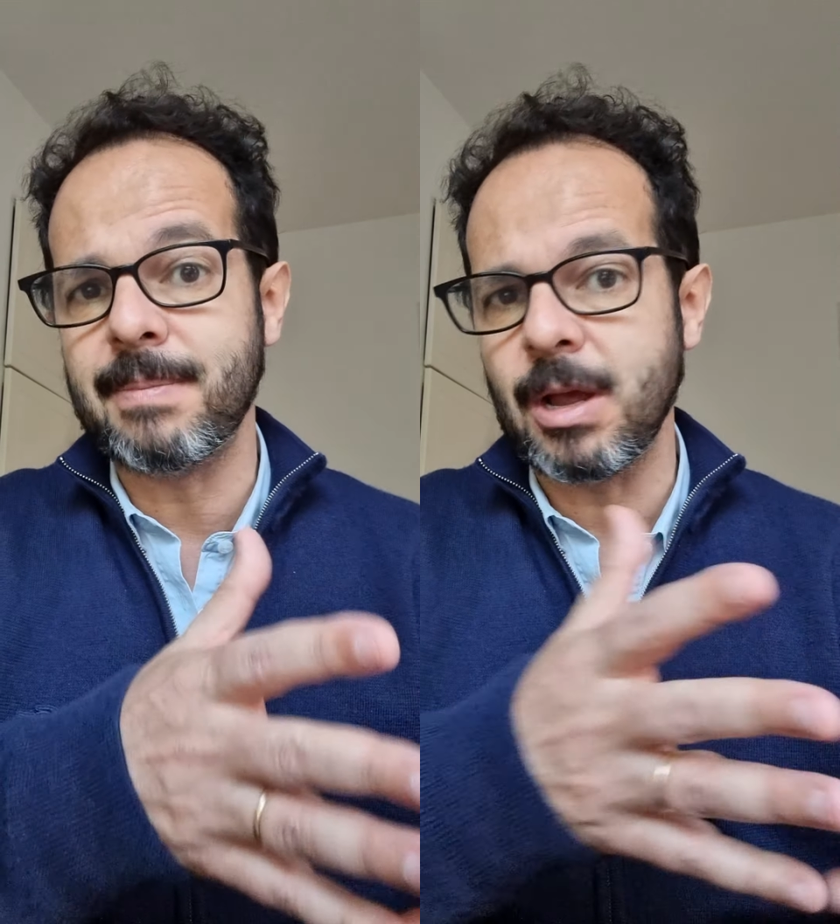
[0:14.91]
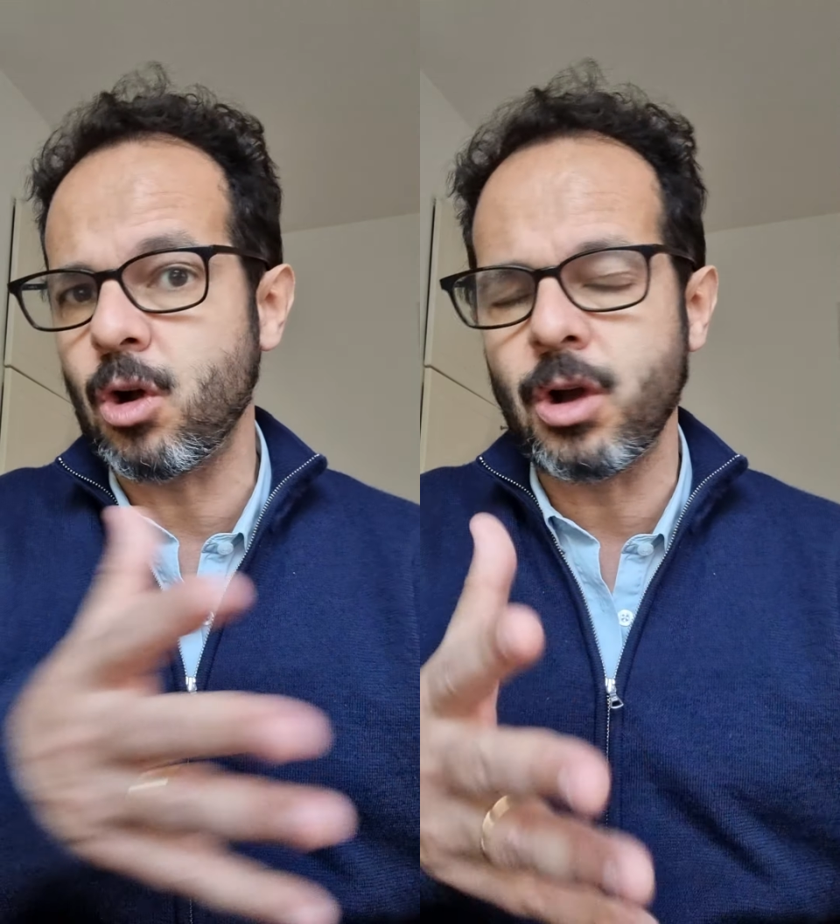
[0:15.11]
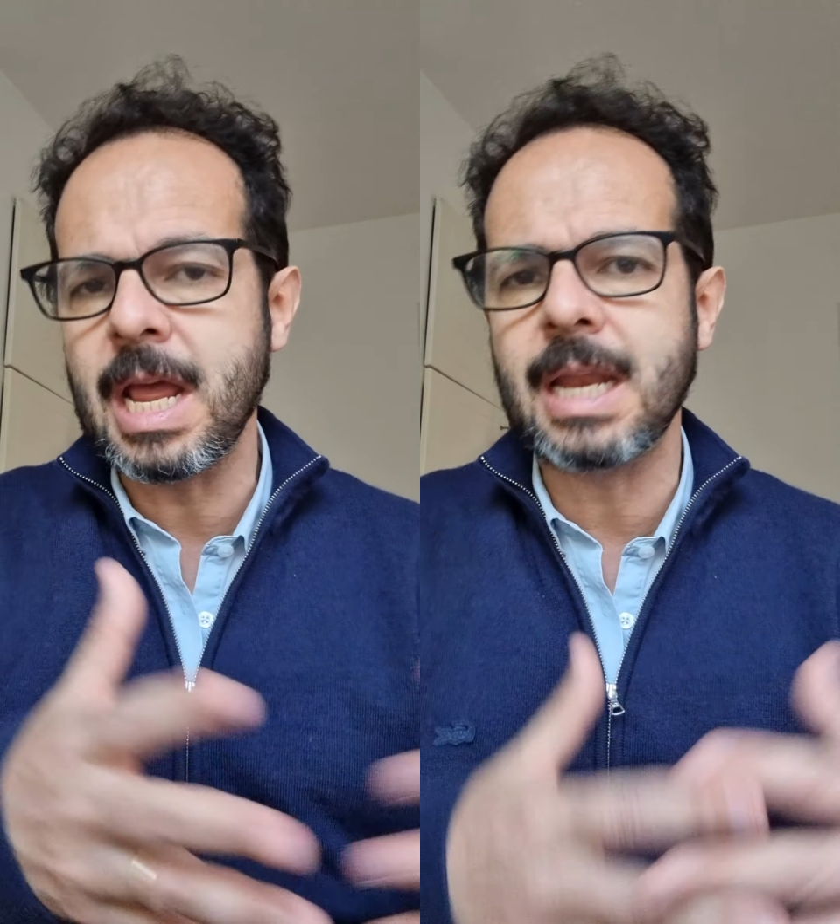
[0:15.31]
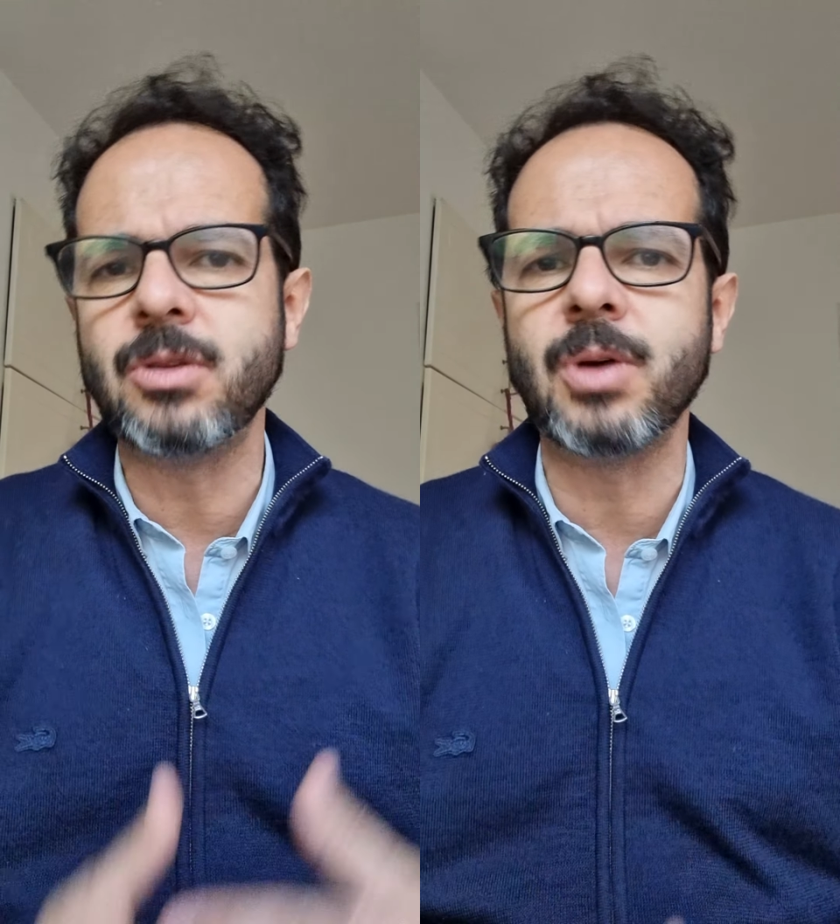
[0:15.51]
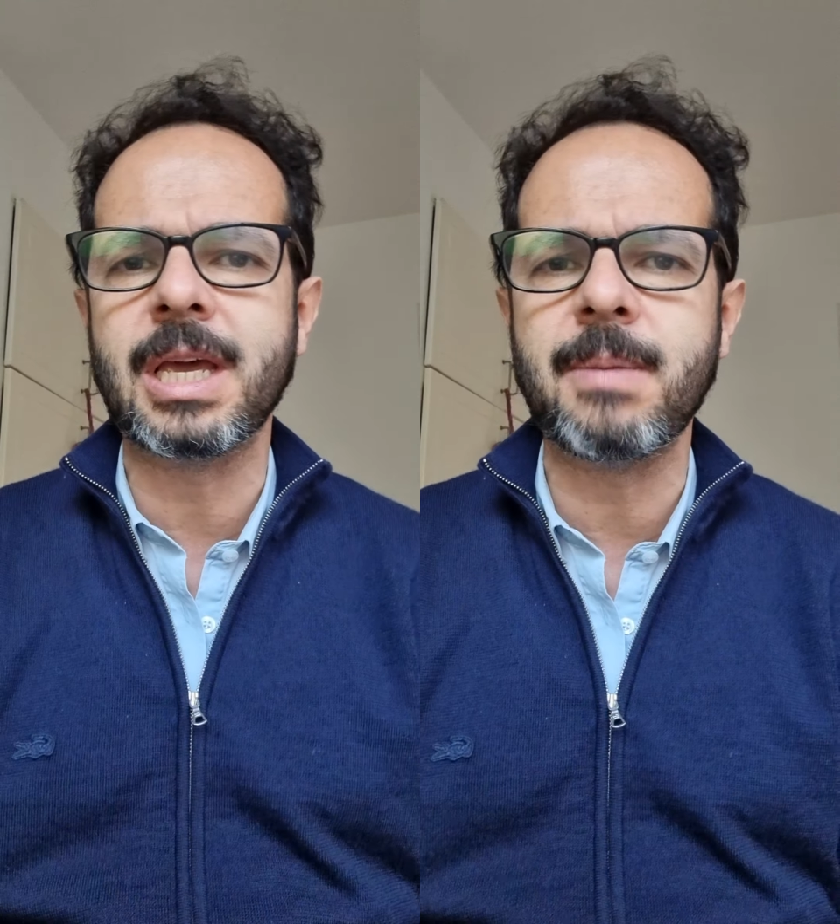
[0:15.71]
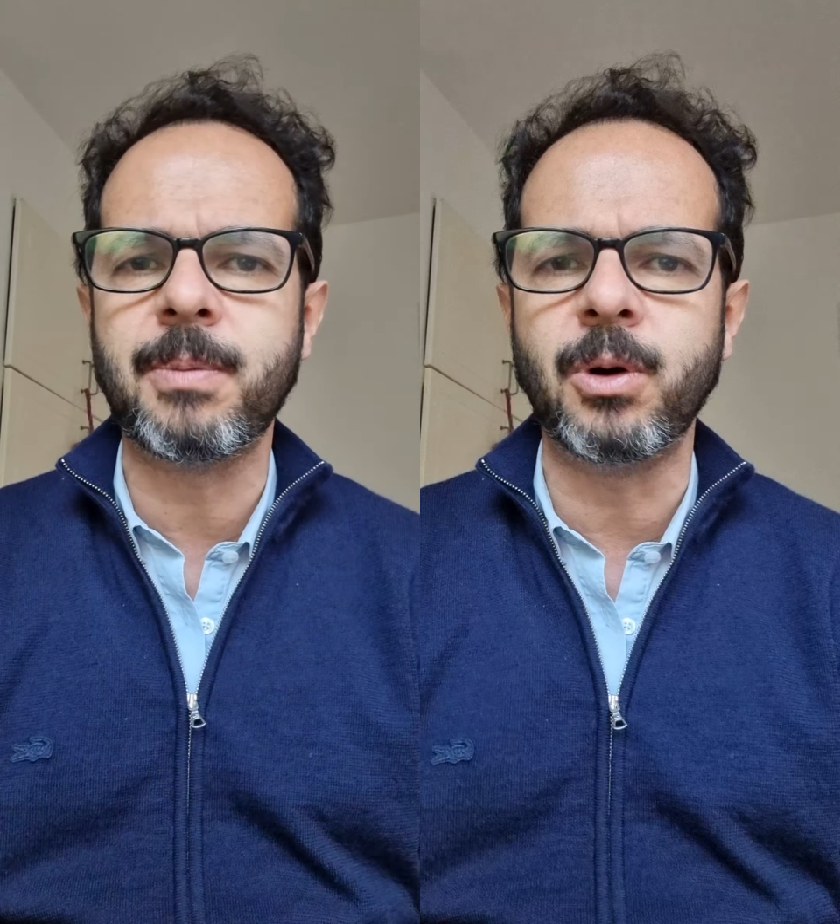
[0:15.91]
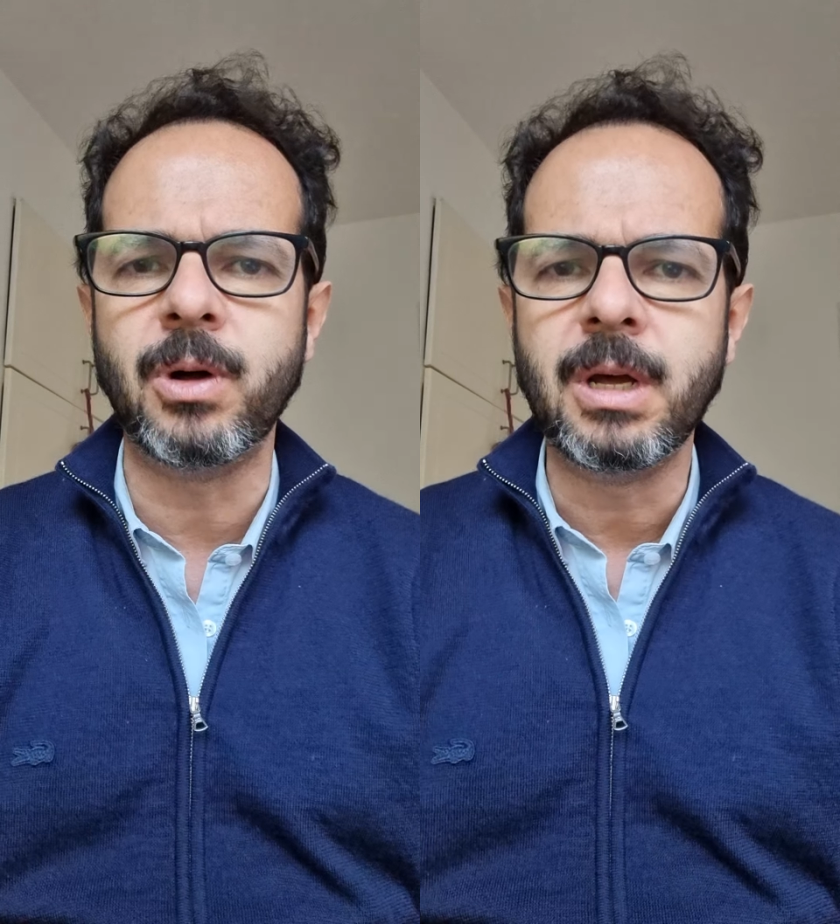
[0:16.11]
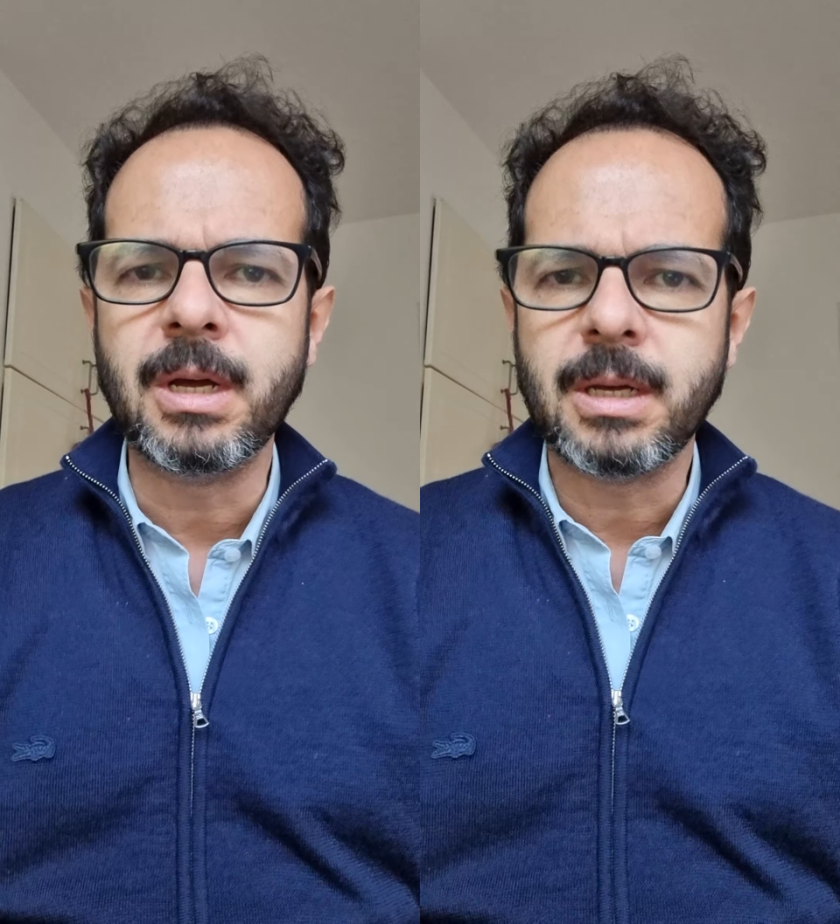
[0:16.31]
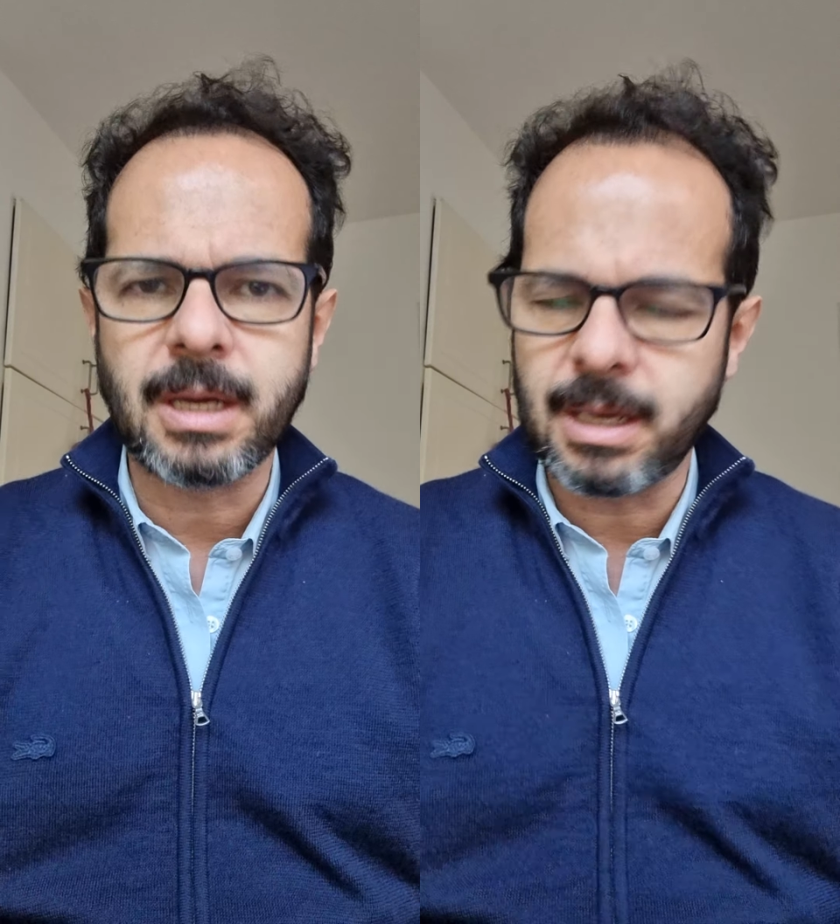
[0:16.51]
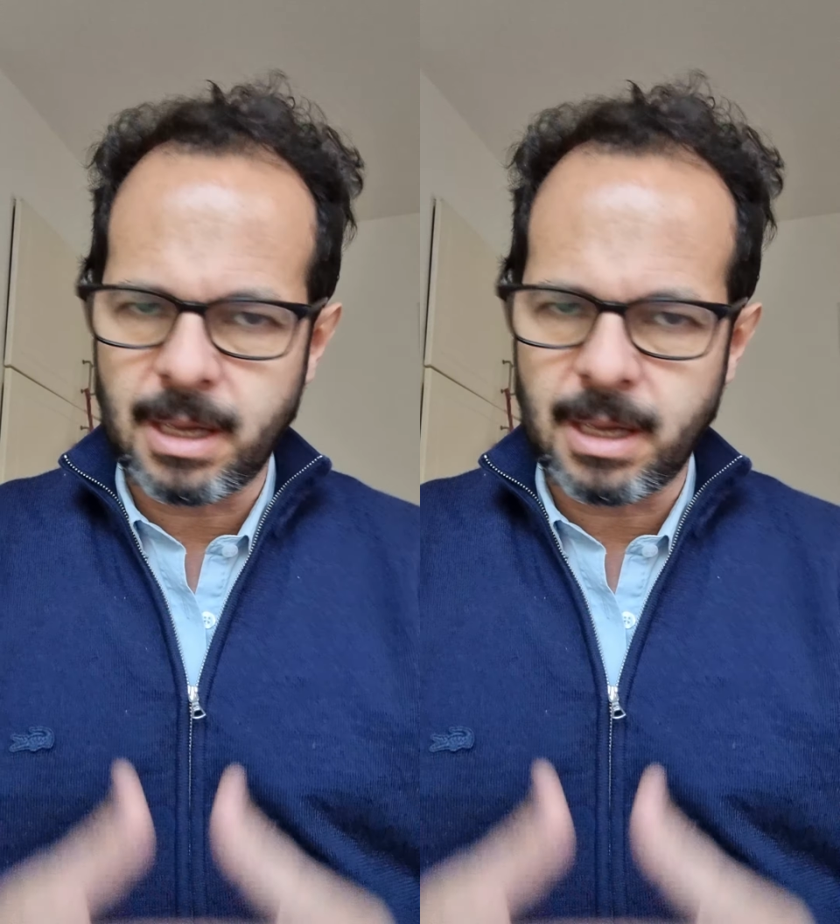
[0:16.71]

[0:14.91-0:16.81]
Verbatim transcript: Melconian y su equipo eh,